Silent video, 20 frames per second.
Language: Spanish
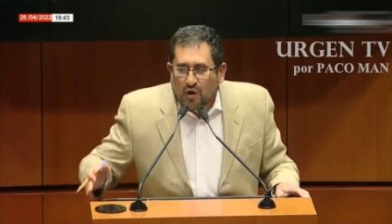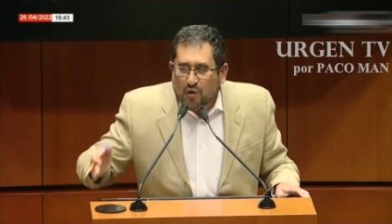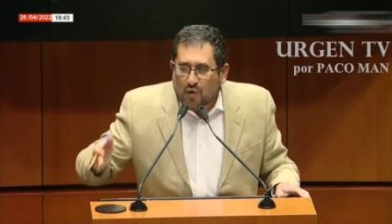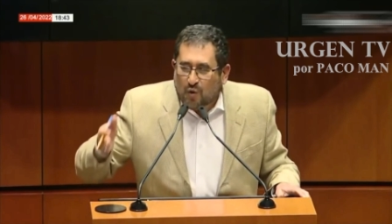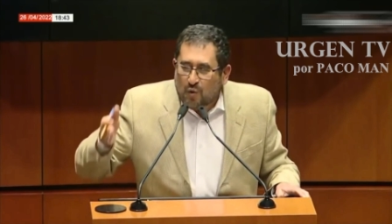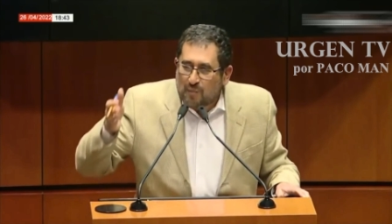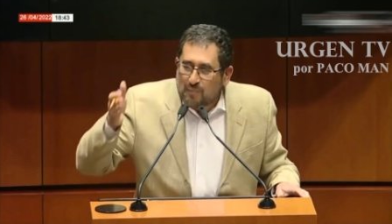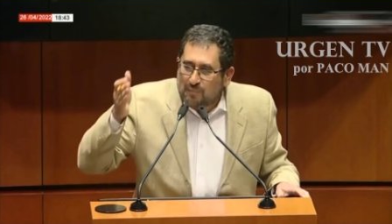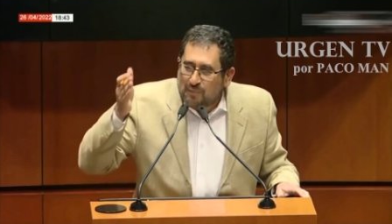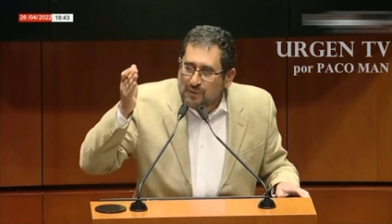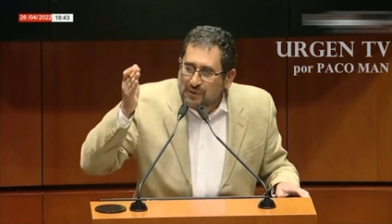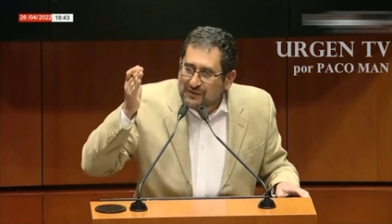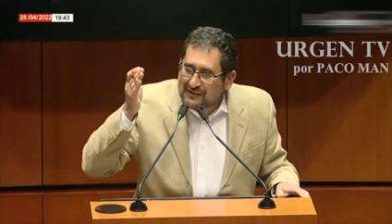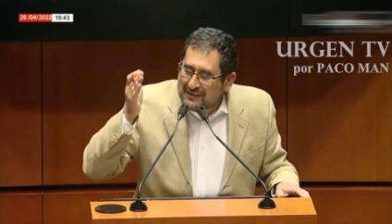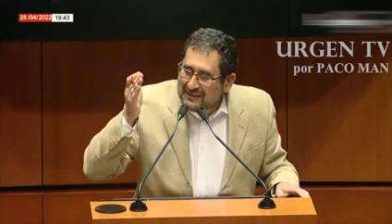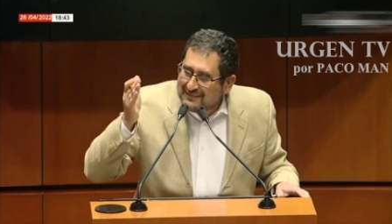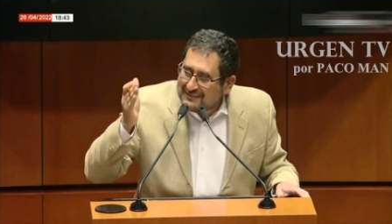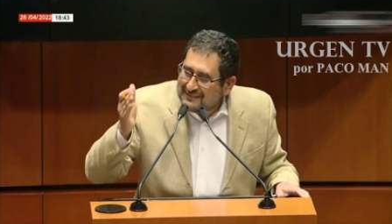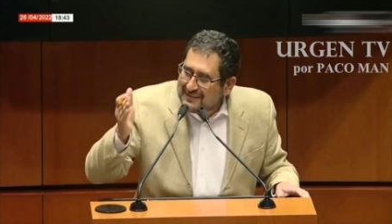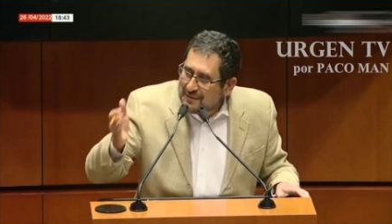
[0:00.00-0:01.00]

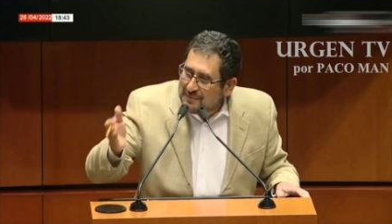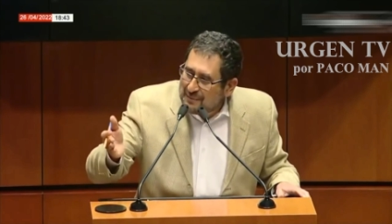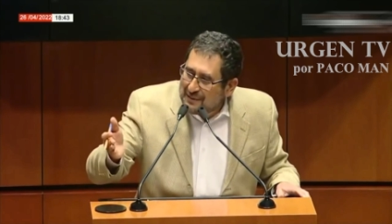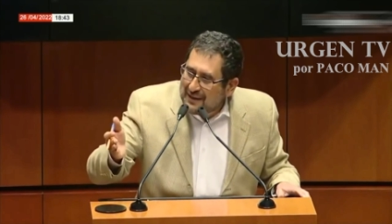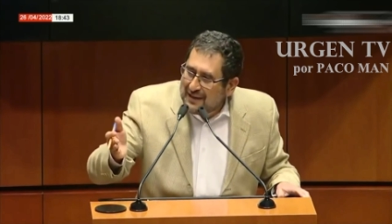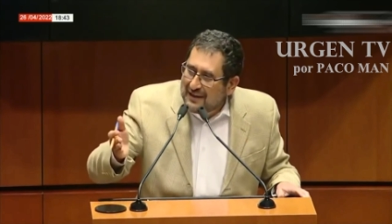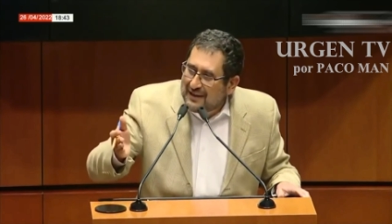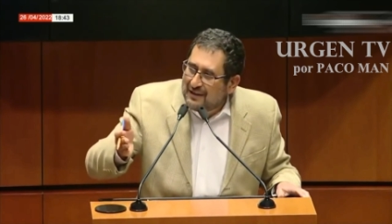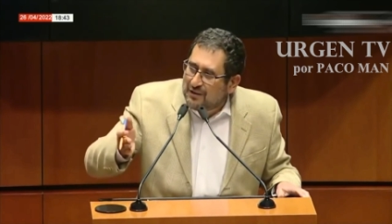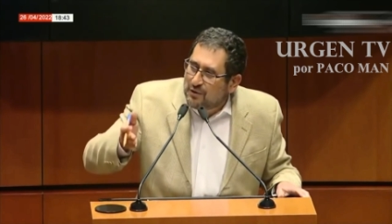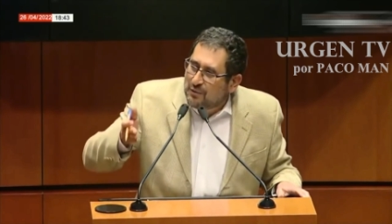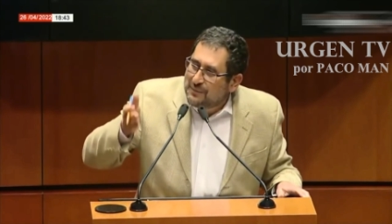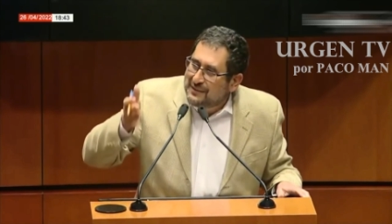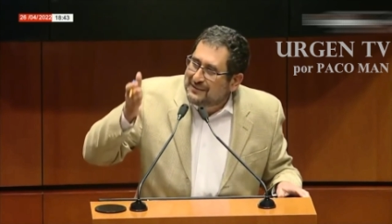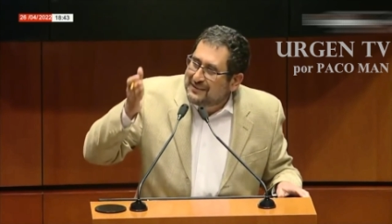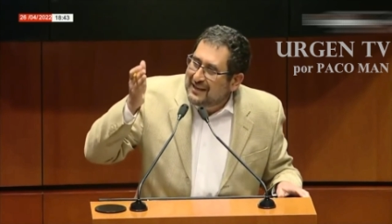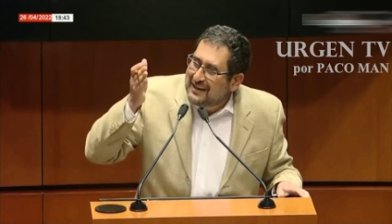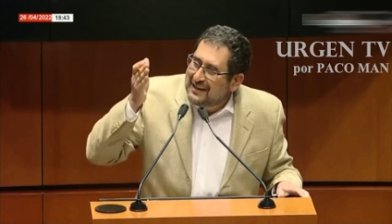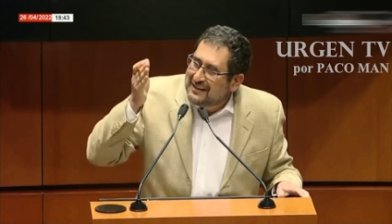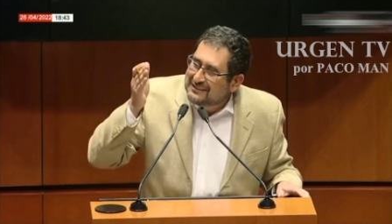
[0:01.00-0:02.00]
compórtense bien, no
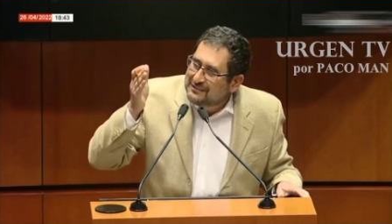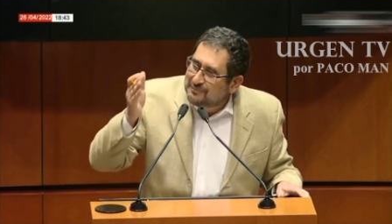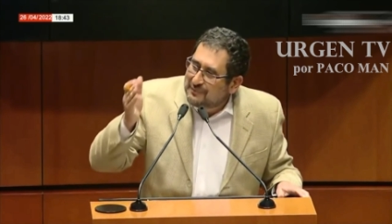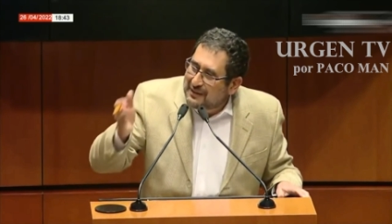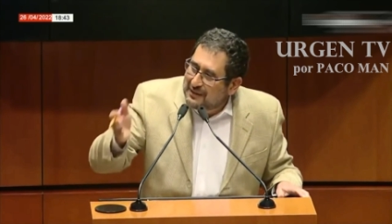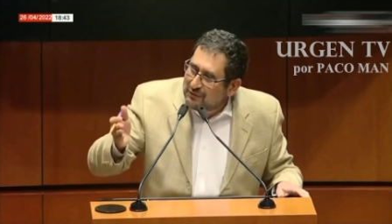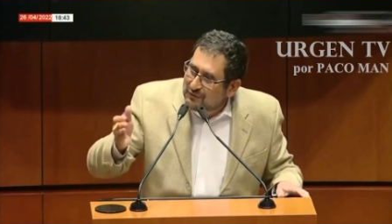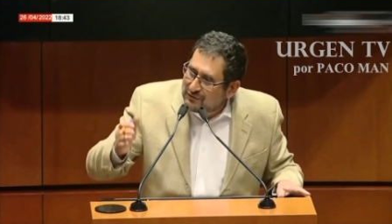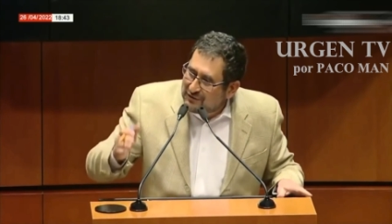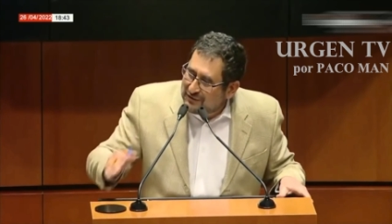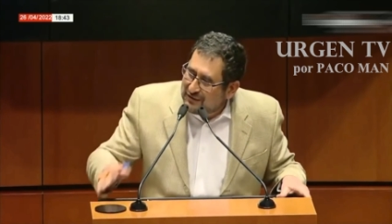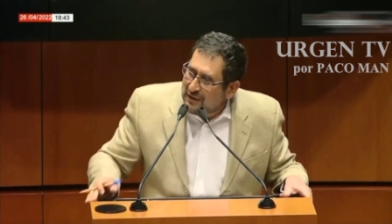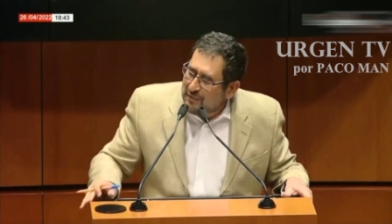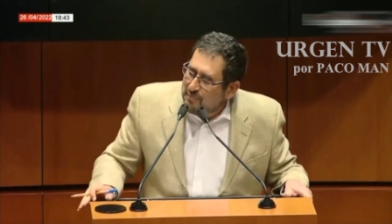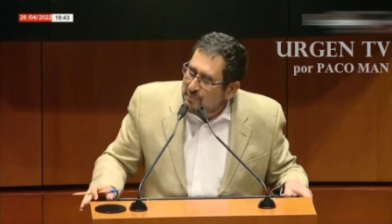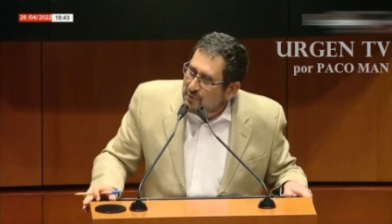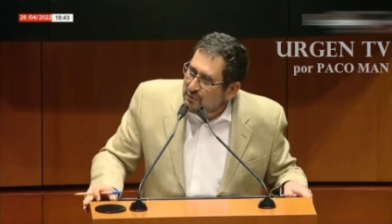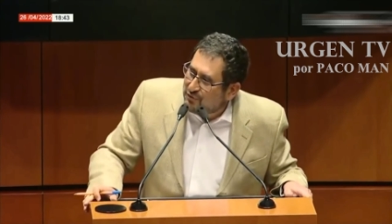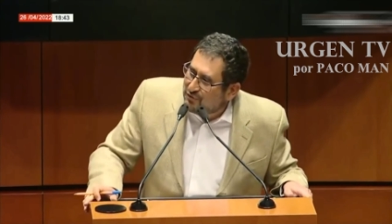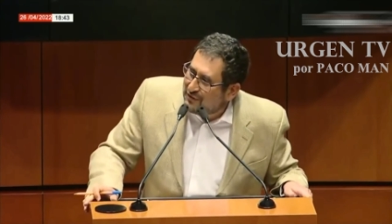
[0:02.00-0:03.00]
metan las manos en el
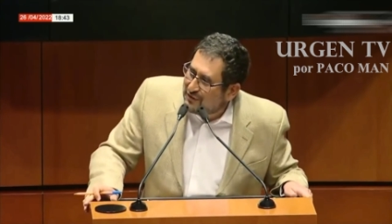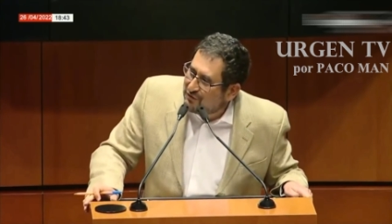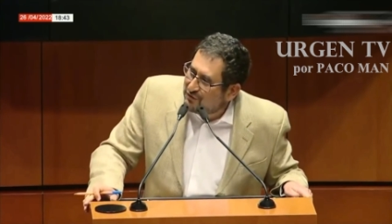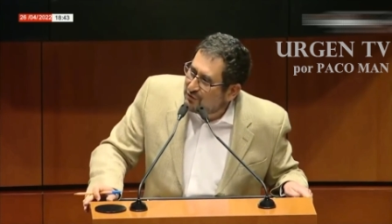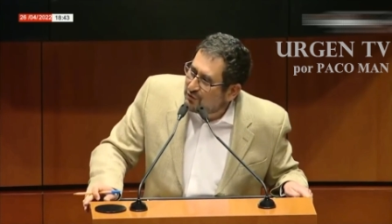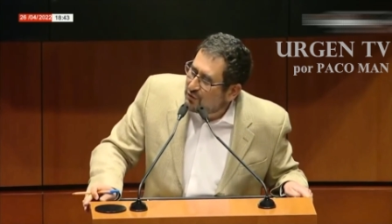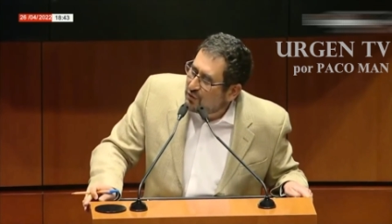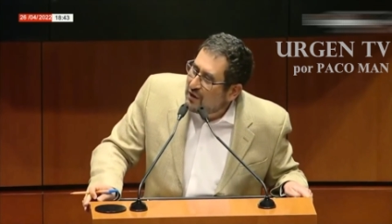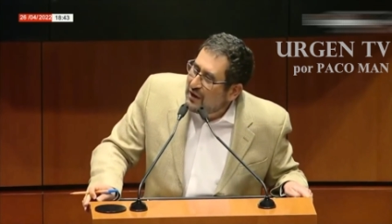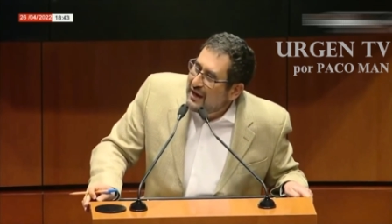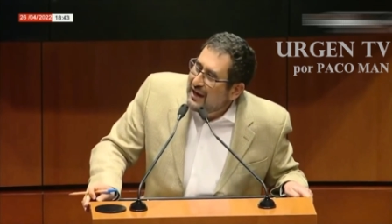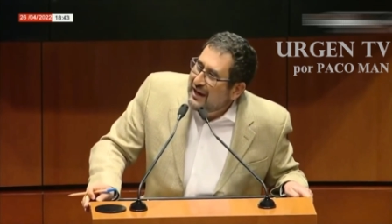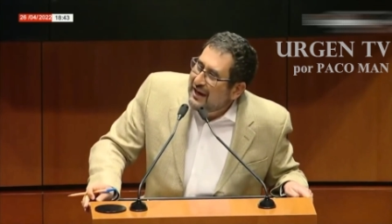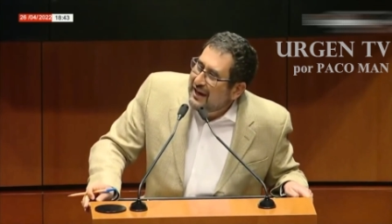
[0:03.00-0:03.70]
proceso